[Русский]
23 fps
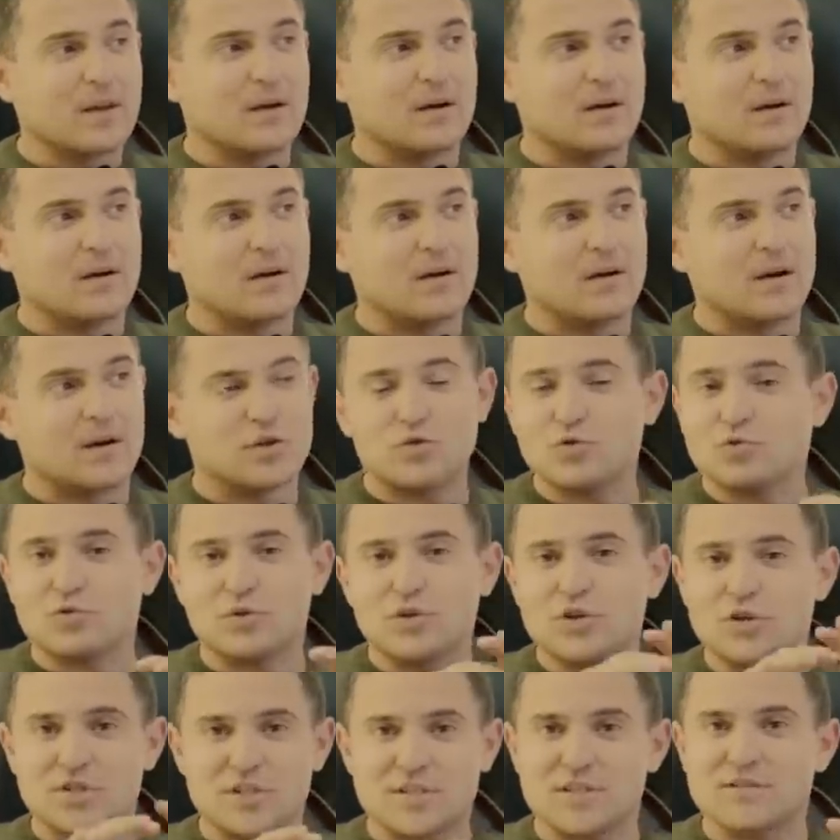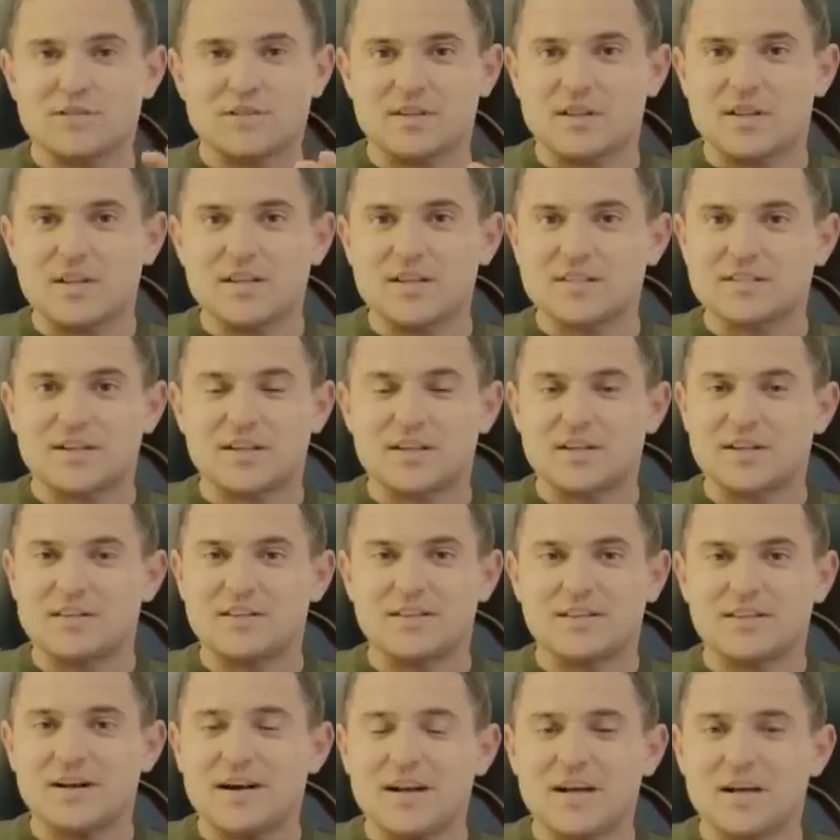А, хочу лишь остановиться на нескольких
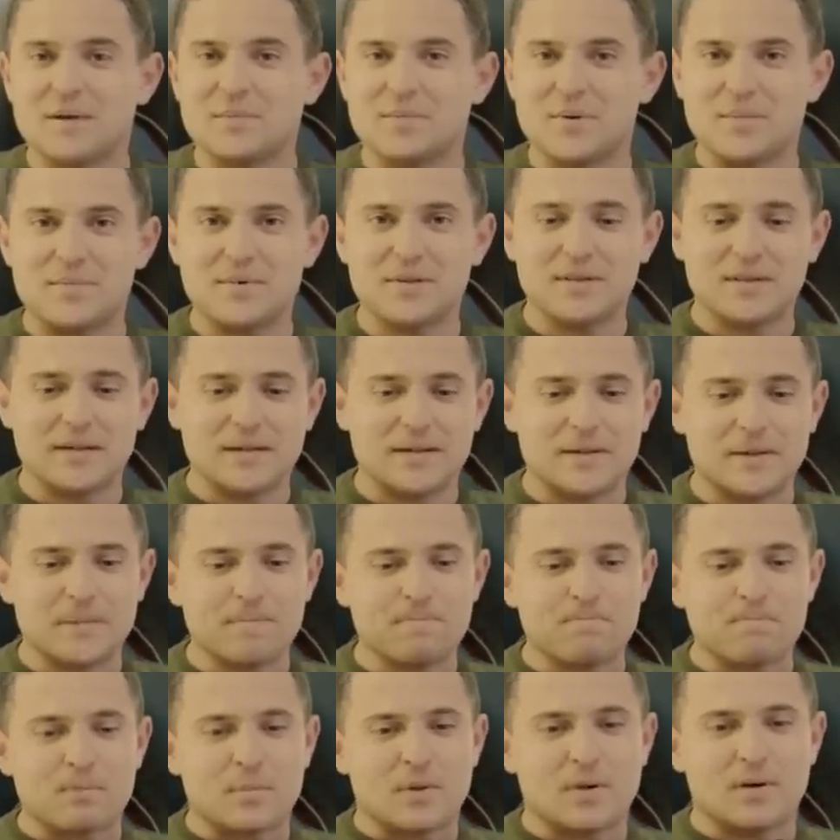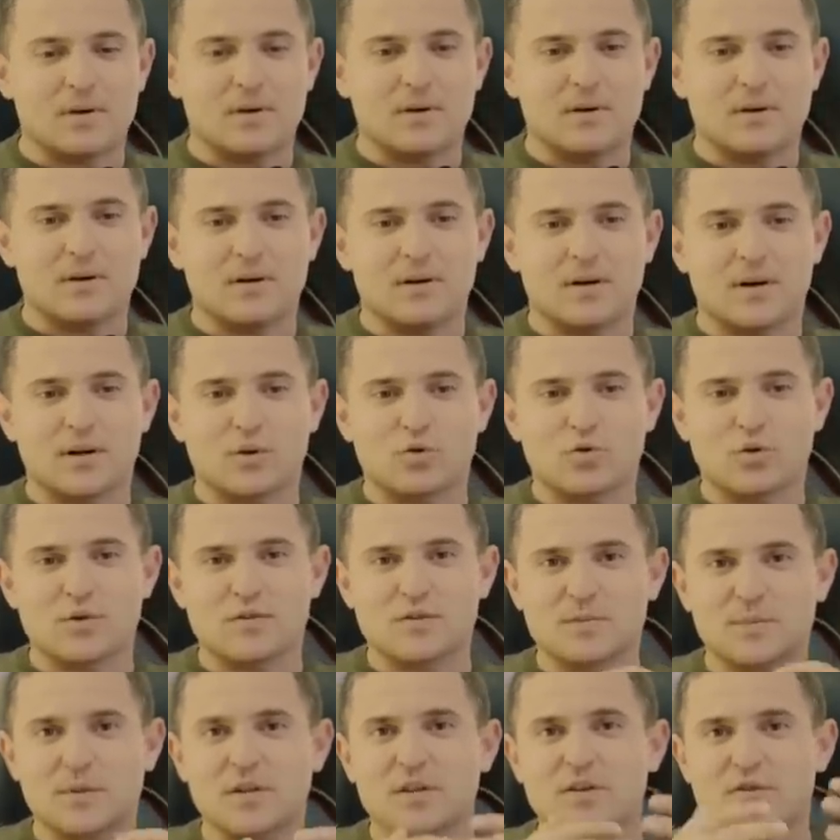деталях и моментах, а, которые
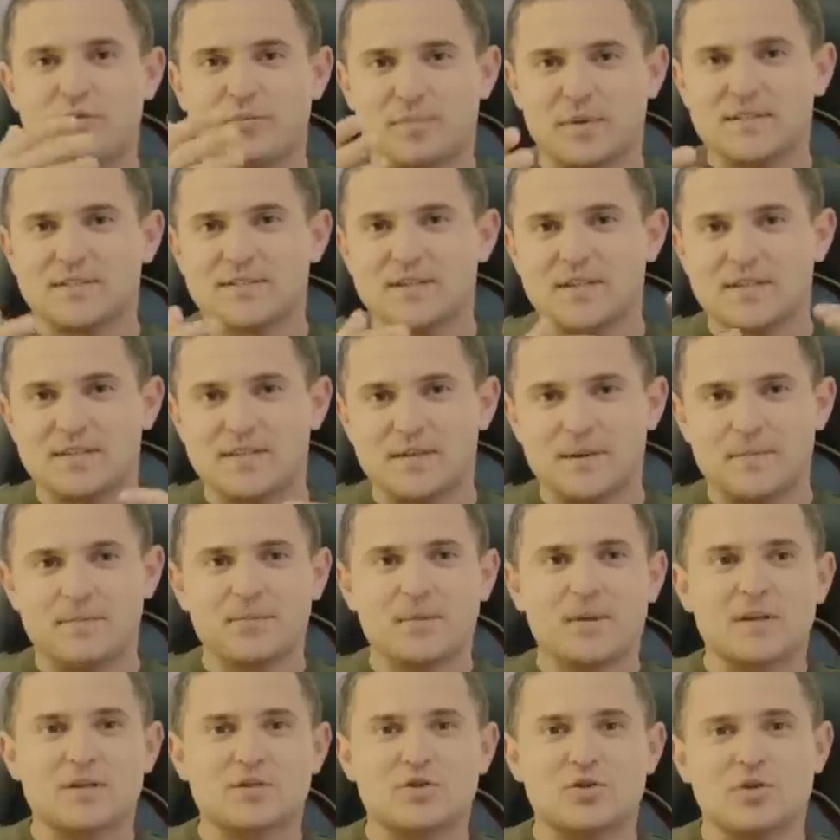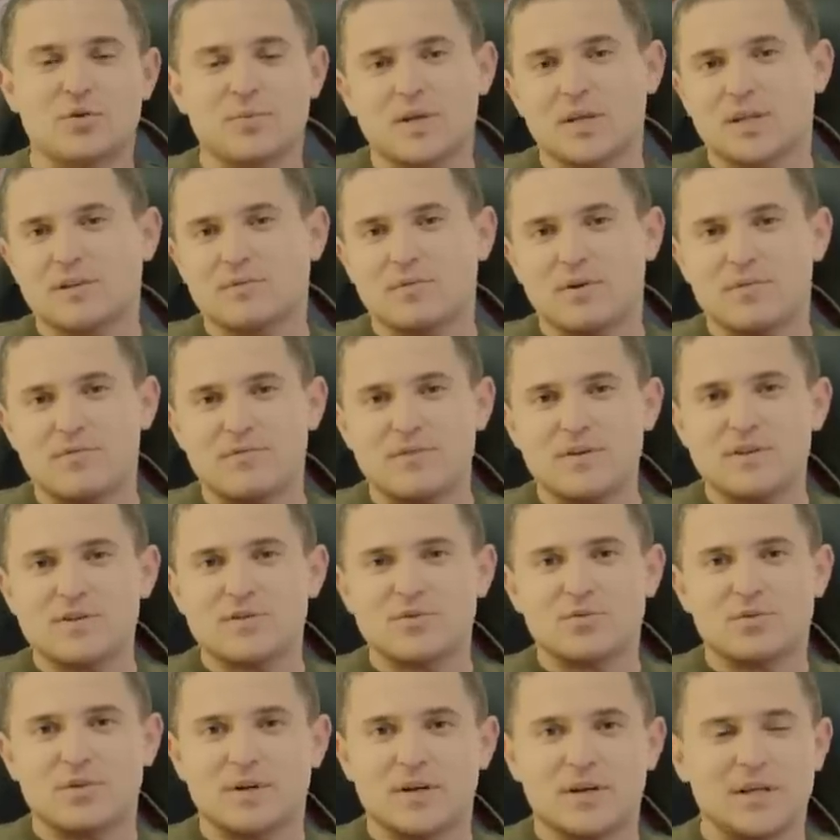всплыли в процессе съемки этого
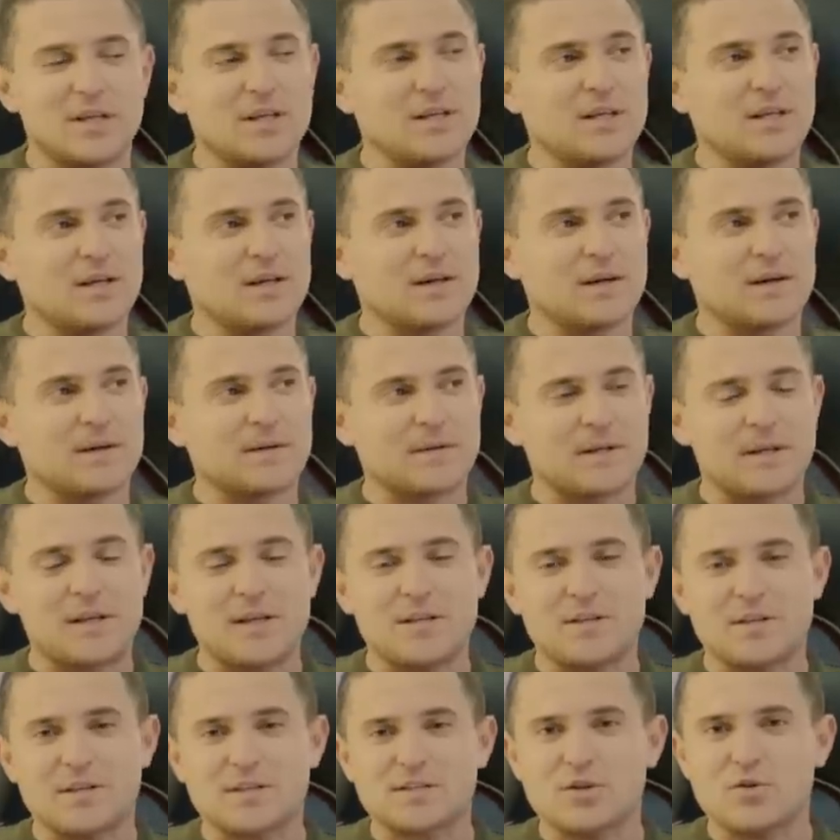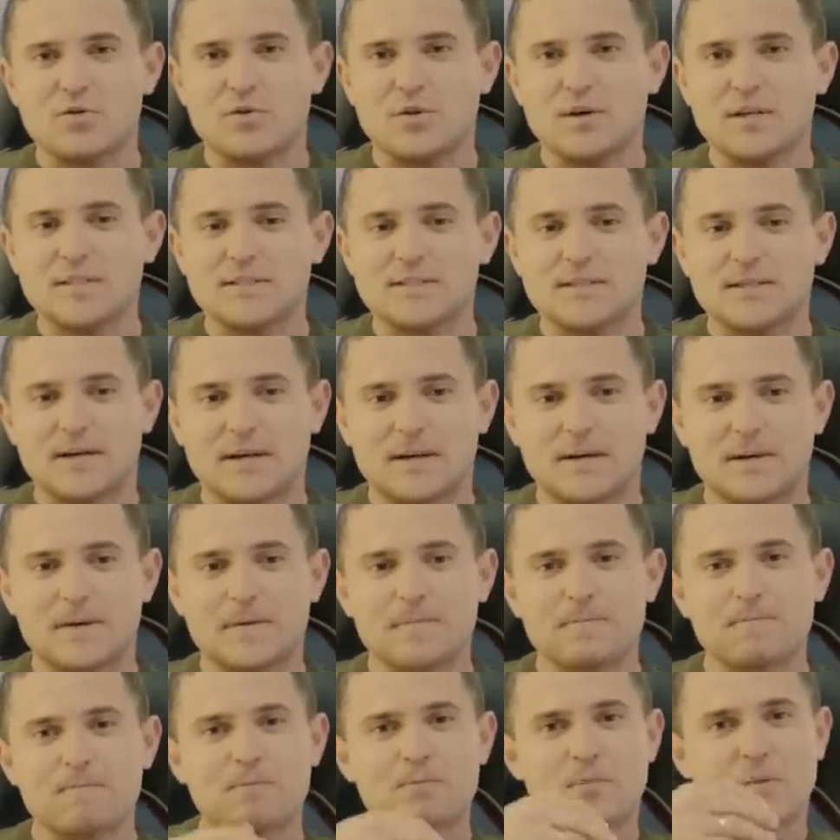видео и э, такие интересные нюансы, как
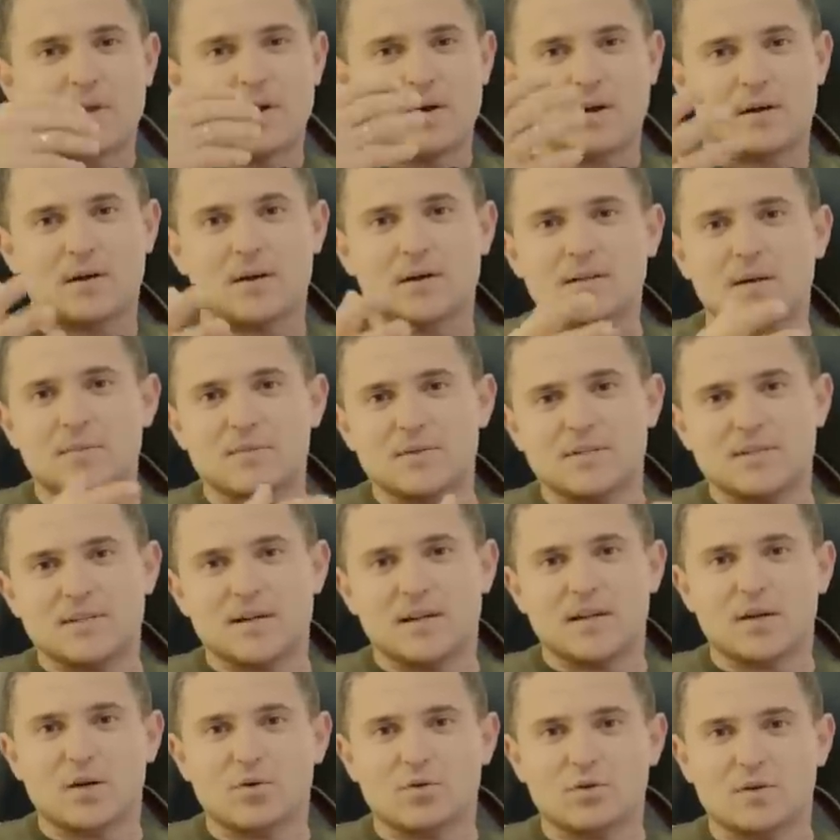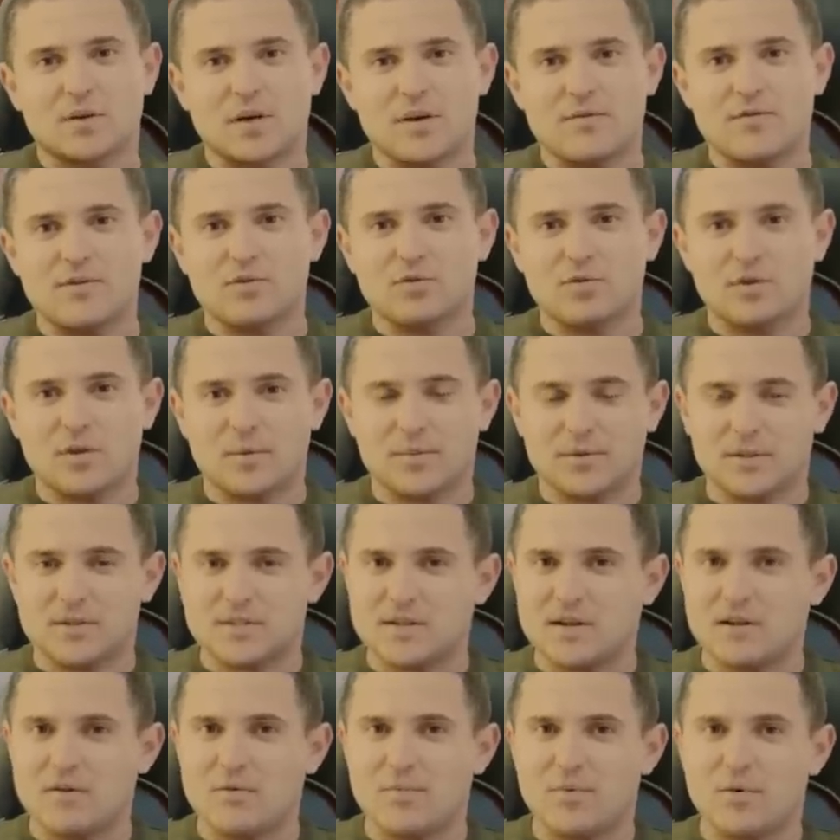Э, когда мы сняли короткое видео для
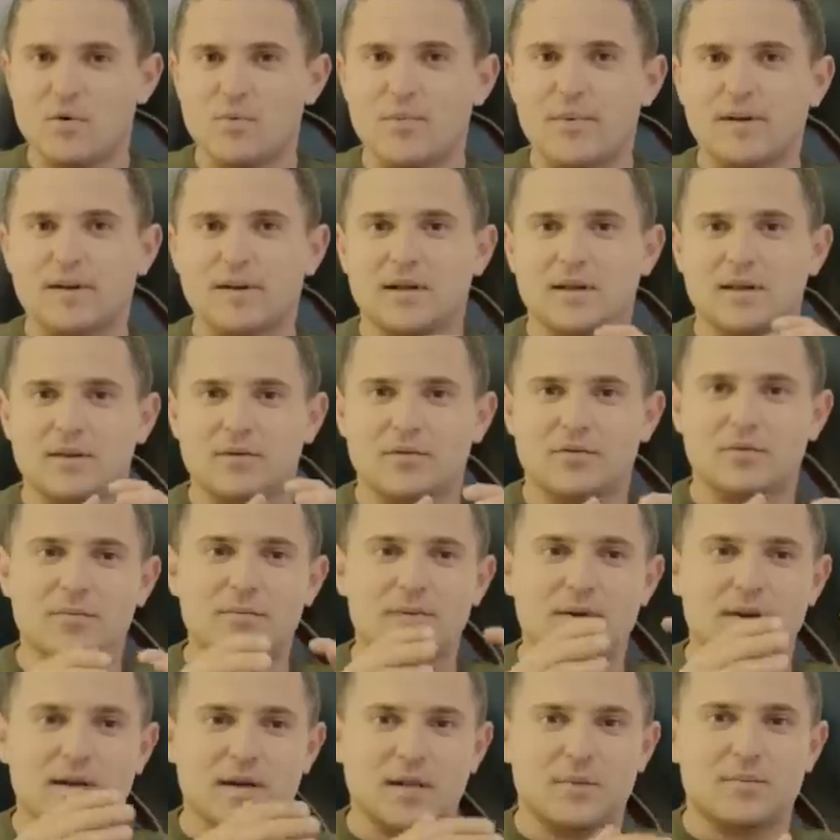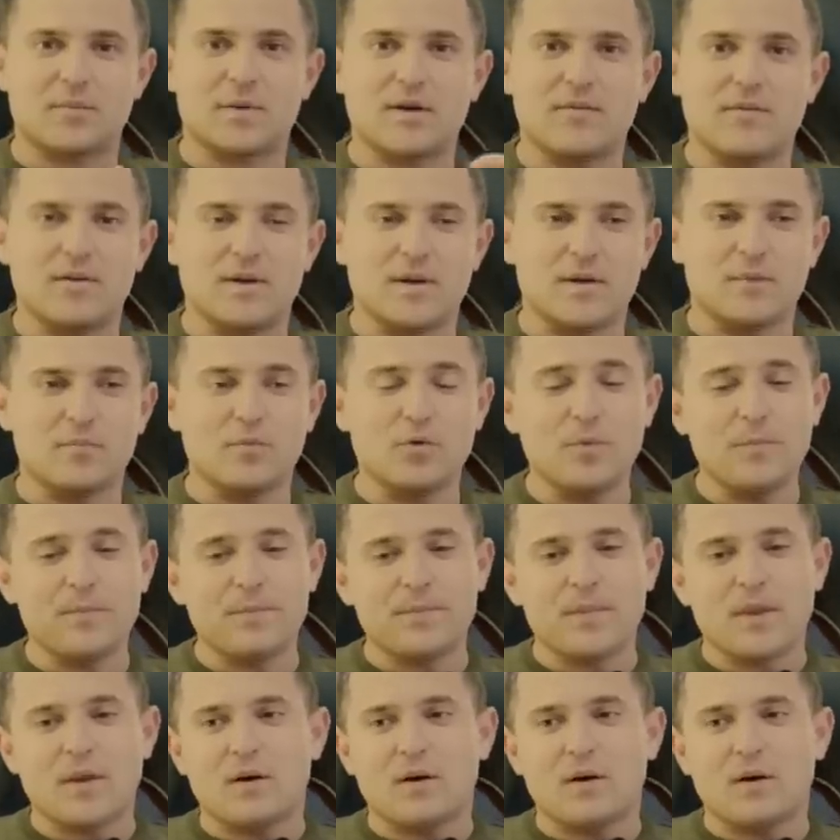потенциального покупателя этого автомобиля и отправили ему,